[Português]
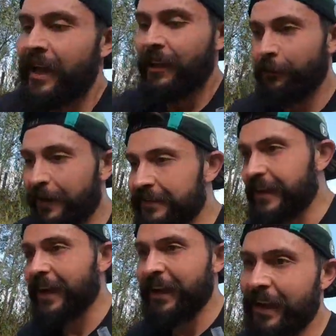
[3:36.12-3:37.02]
e
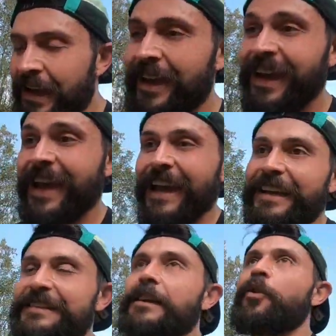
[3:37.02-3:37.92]
fazer
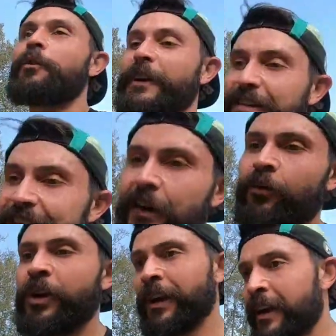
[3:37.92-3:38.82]
essa conversão
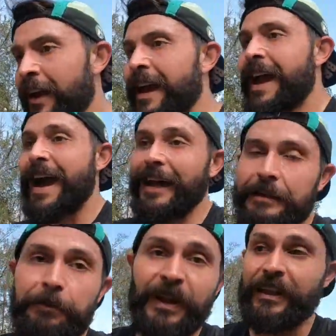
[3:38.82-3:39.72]
a
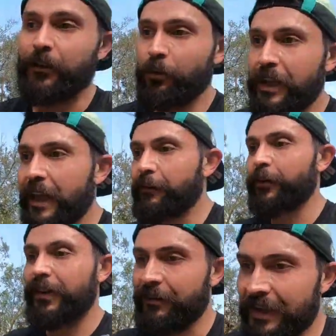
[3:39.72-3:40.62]
depender do que
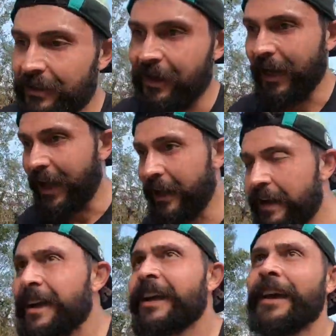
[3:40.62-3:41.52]
você vai treinar,
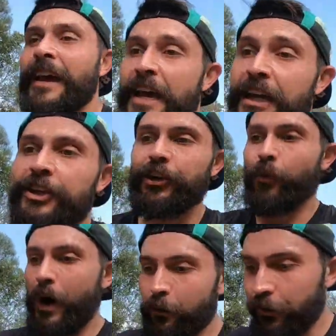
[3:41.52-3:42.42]
de
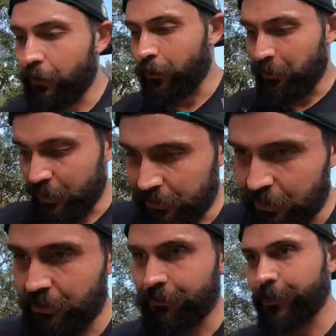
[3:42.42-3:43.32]
qual o seu
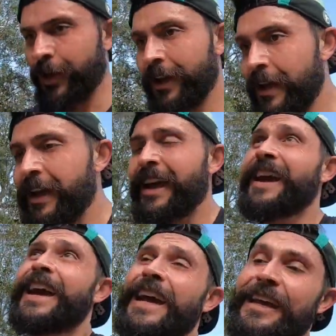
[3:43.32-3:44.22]
objetivo.
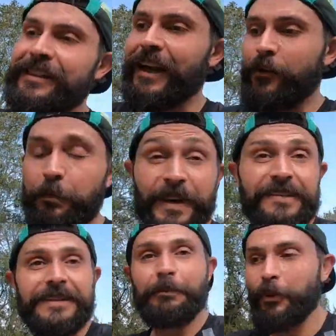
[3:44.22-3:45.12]
Entra aí o
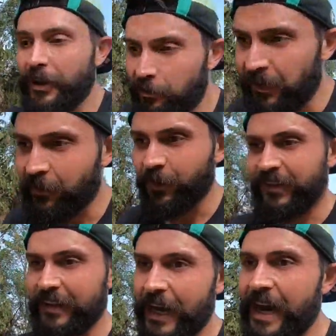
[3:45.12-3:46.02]
princípio da
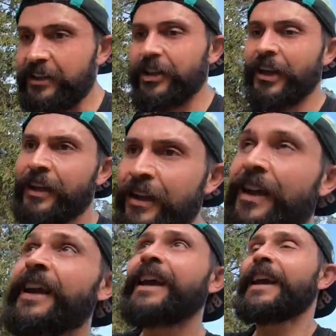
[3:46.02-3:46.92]
especificidade.
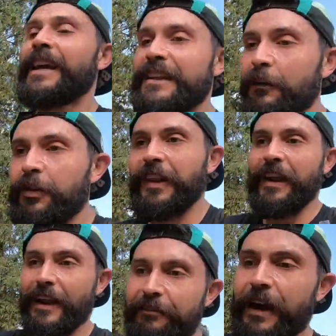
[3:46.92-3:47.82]
Então você tem
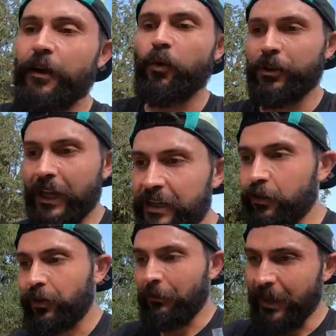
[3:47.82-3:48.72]
que levar em conta
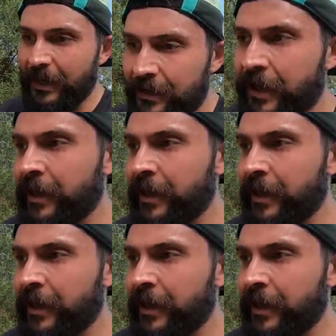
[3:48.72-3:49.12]
isso também.